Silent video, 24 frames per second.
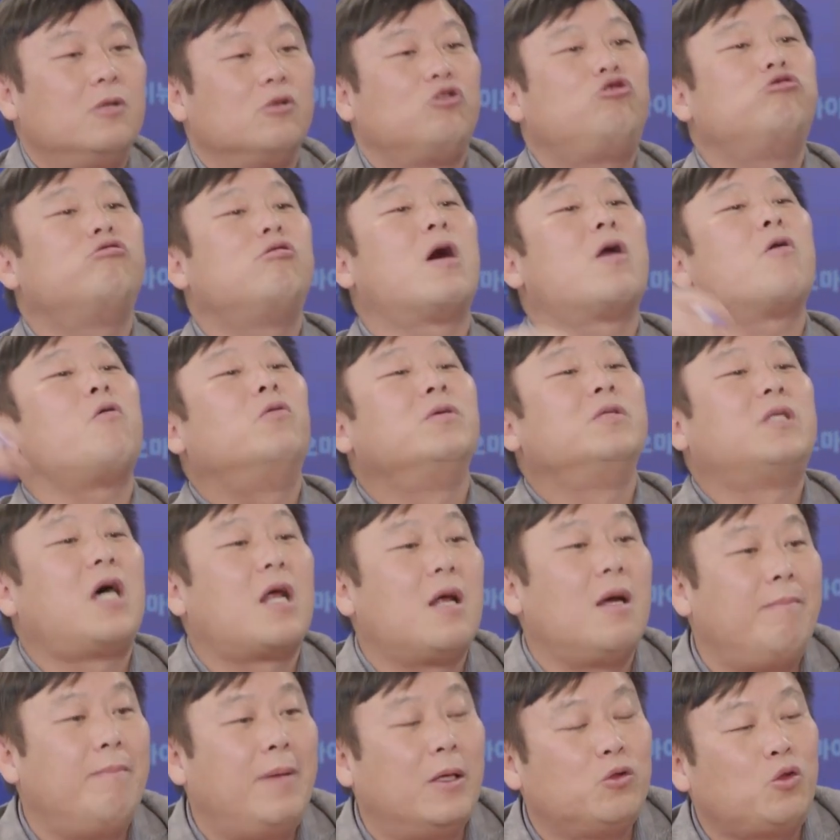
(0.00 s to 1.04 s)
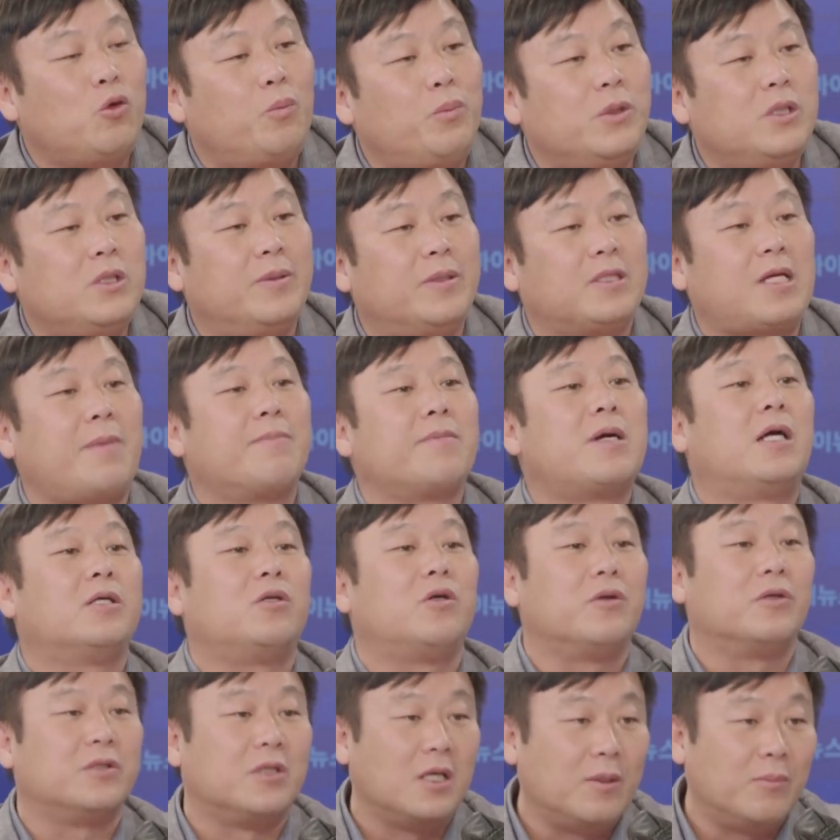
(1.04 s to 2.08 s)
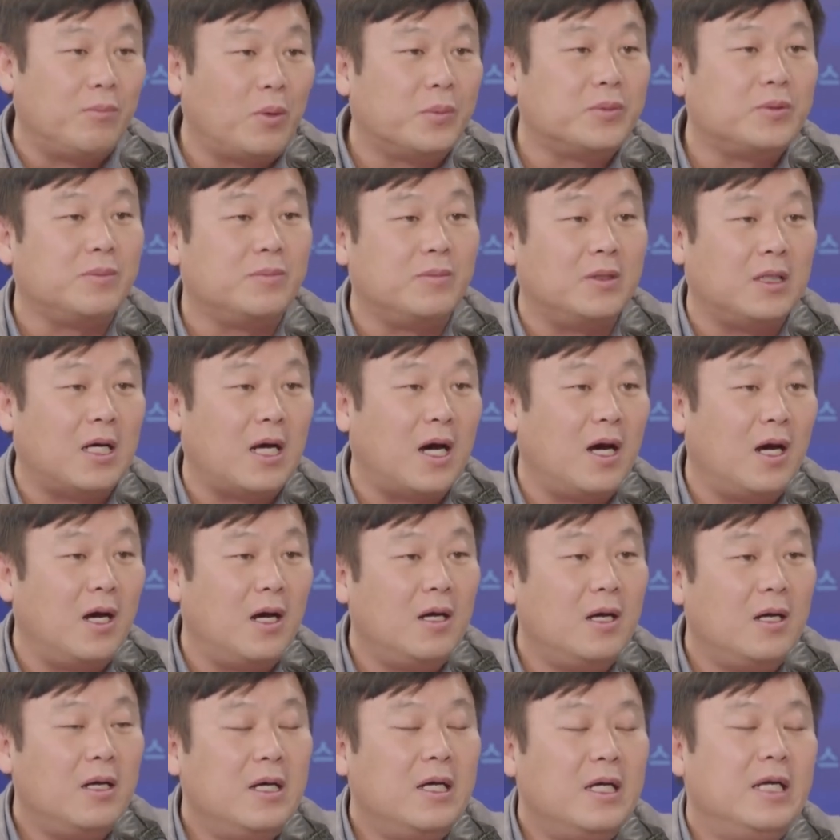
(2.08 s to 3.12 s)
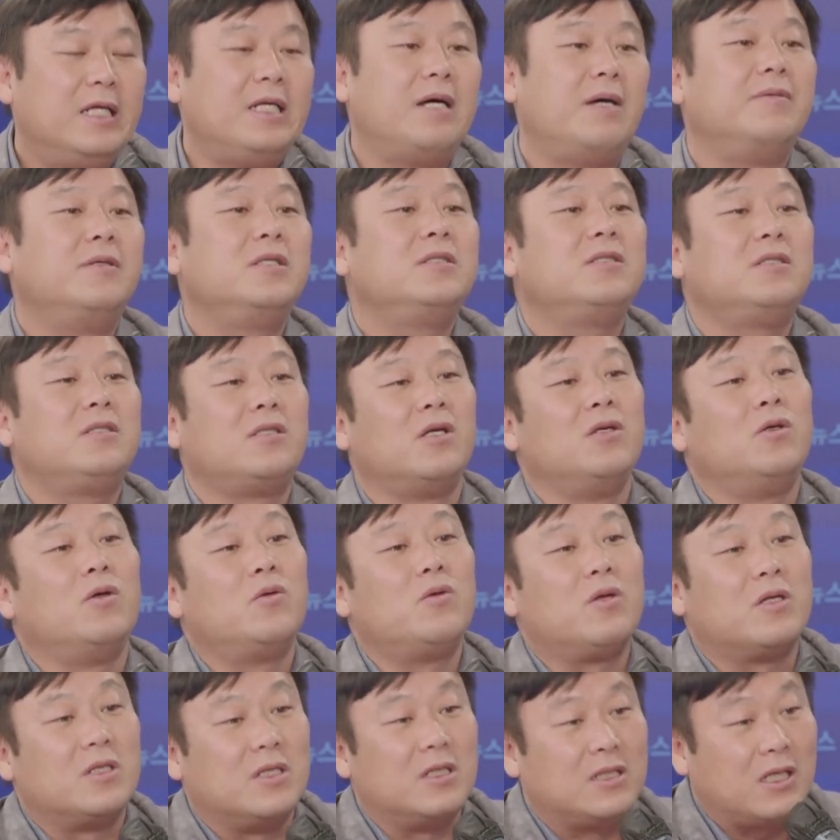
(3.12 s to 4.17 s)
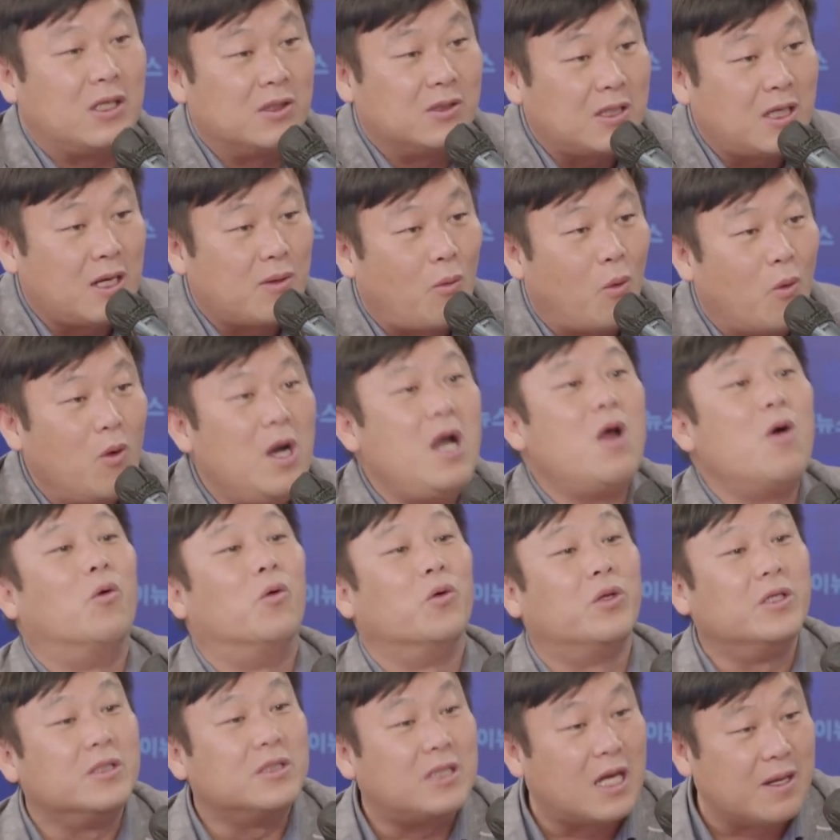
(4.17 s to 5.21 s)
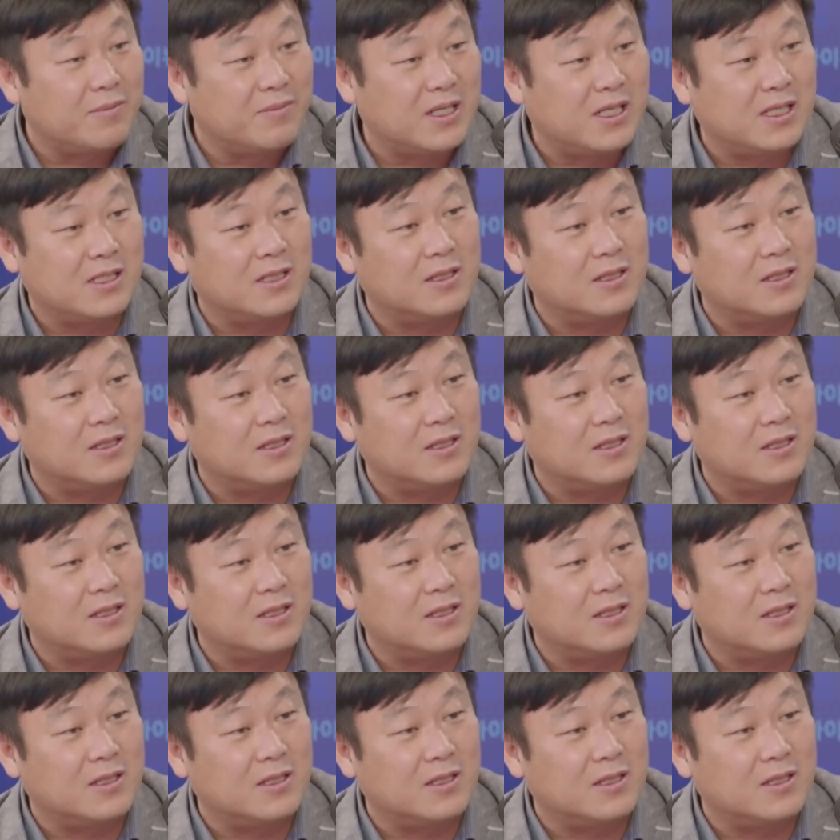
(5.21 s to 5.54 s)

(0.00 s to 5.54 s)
추가로 온 사람만 촛불집회 참가자로 저희는 뽑습니다. 어. 왜냐하면 전년도로 전달 온 사람 원래 오던 사람들인 그렇죠.